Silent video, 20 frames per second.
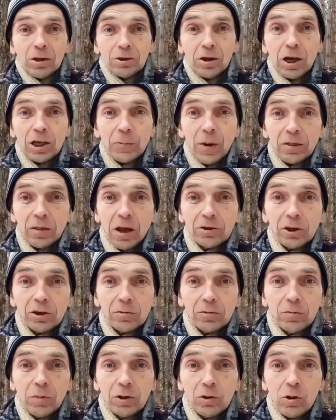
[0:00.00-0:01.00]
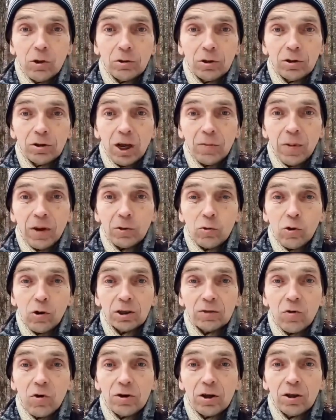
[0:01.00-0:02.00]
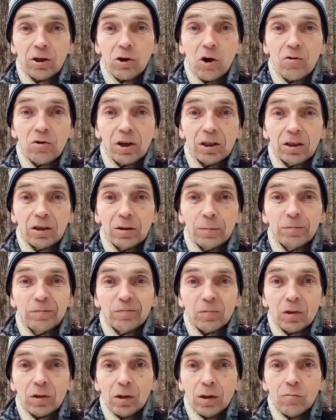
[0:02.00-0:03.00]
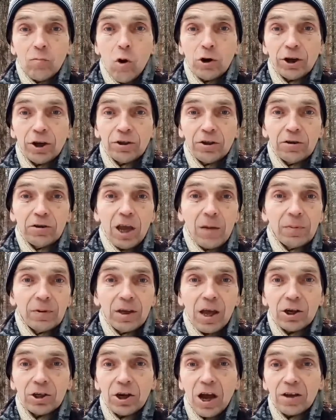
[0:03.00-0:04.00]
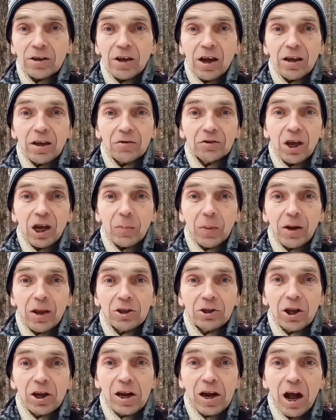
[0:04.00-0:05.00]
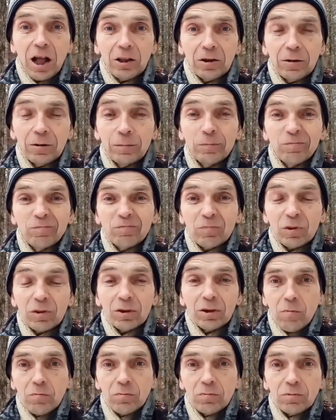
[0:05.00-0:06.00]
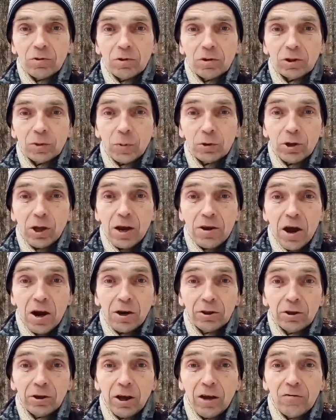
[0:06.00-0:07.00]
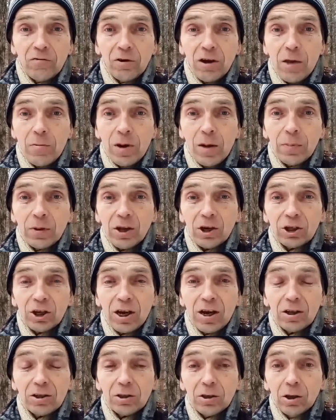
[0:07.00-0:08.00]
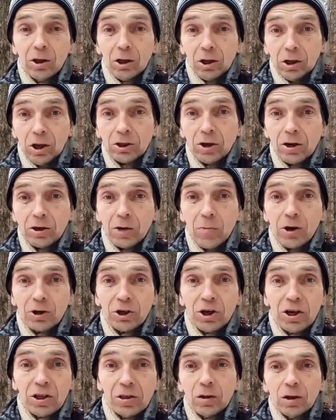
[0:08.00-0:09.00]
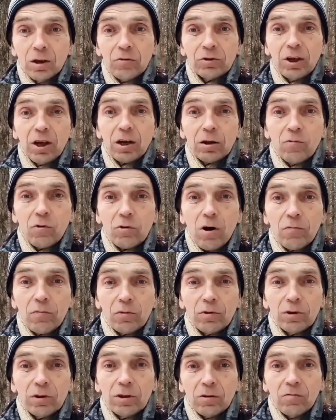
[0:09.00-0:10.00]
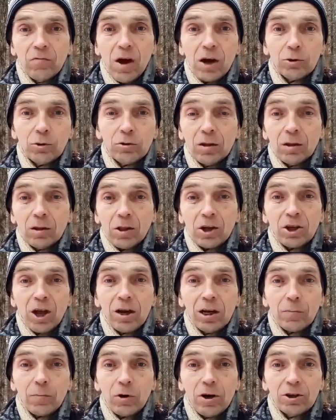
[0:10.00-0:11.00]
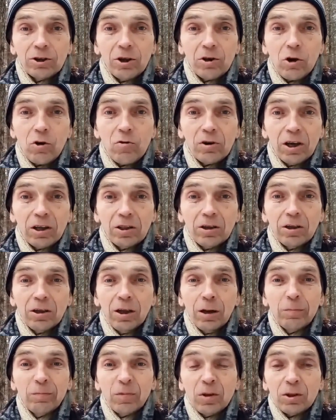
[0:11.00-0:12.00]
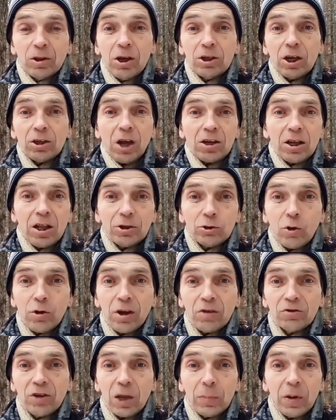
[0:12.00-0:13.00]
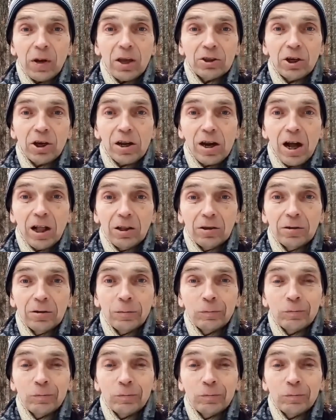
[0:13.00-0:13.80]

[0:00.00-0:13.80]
Через 15 минут дед Петруха звонит и говорит, можете не приезжать, я их всех перестрелял. Спустя некоторое время приезжает несколько машин, и всех буров вяжут. Начальник полиции говорит, ты же сказал, что их всех перестрелял.